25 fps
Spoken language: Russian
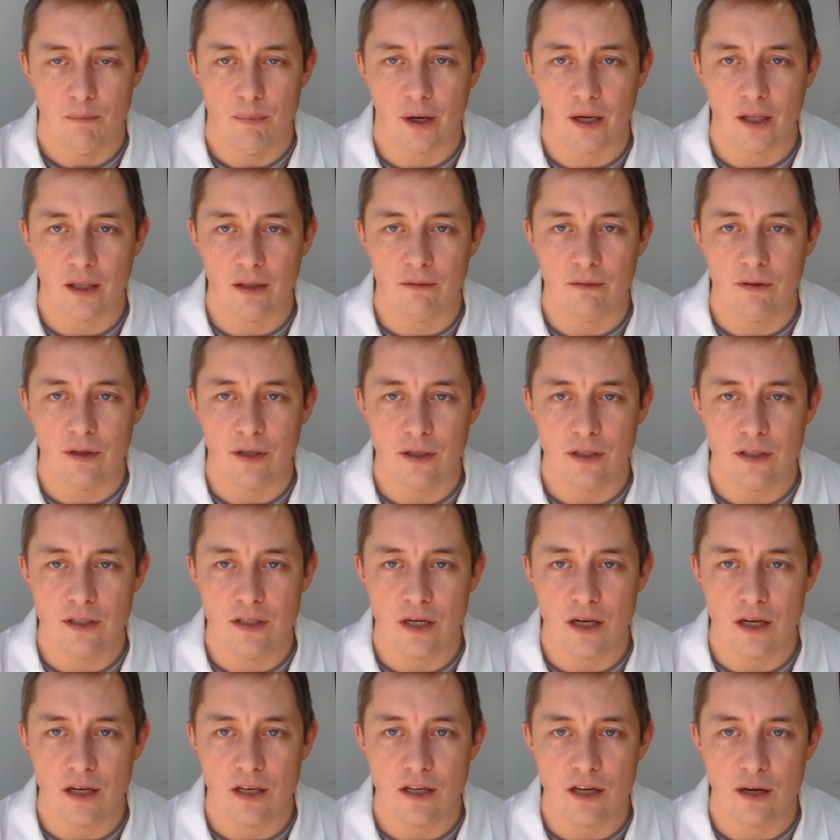бредовая
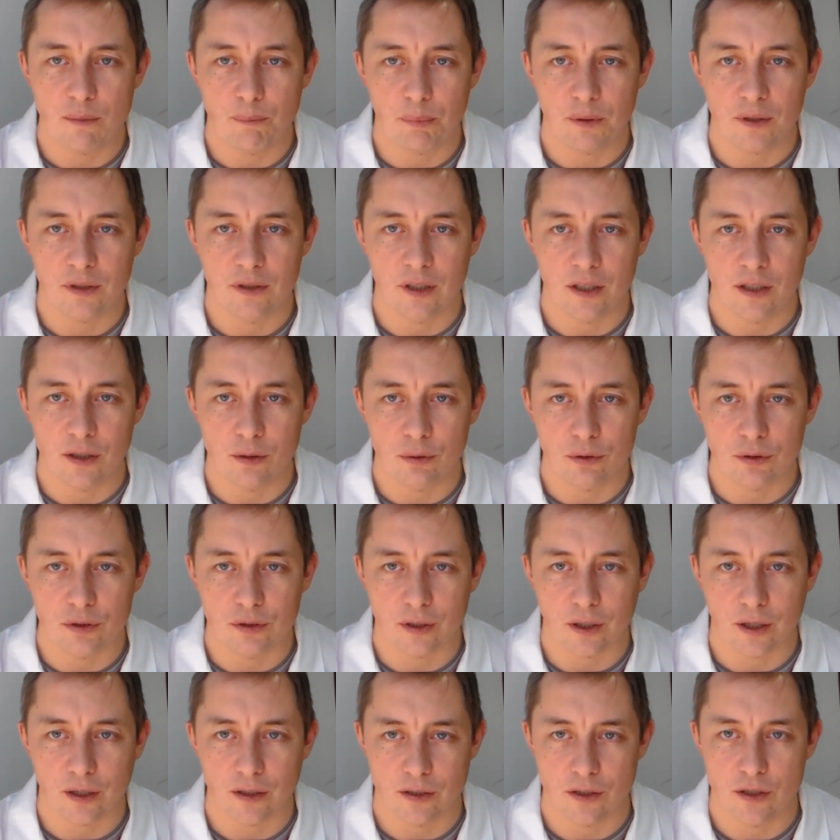идея не
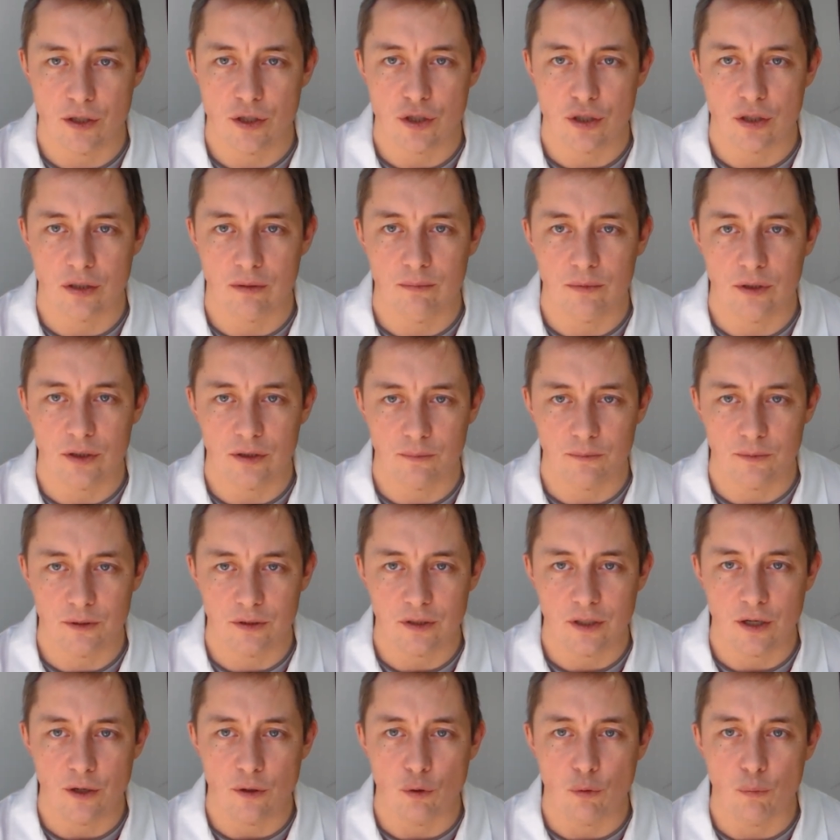поддается критическому
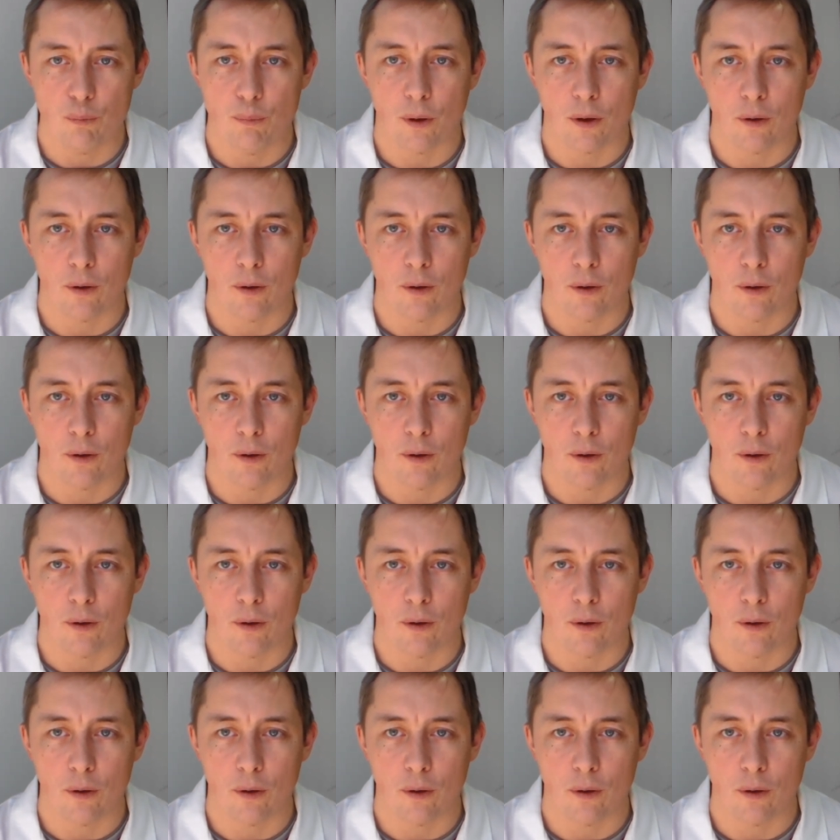осмыслению.